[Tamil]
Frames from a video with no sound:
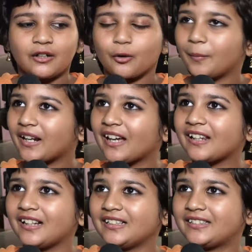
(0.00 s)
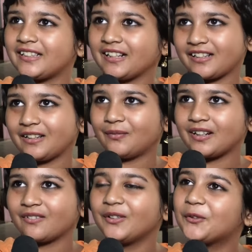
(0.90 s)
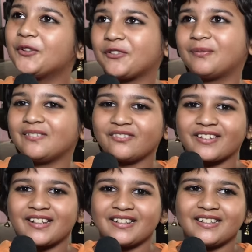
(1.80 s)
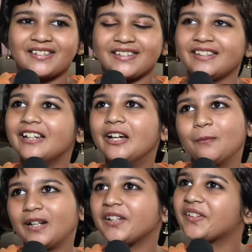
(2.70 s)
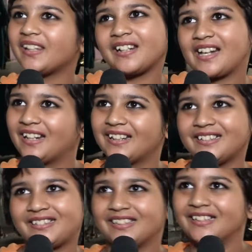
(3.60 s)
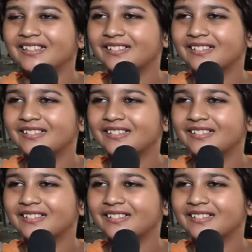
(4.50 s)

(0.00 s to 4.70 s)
ரொம்ப நாள் கழிச்சு அங்கிளை பார்க்கும்போது கூஸ் பம்ப்ஸாக இருந்துச்சு ப்ளஸ் எல்லாம் நல்லா இருந்துச்சு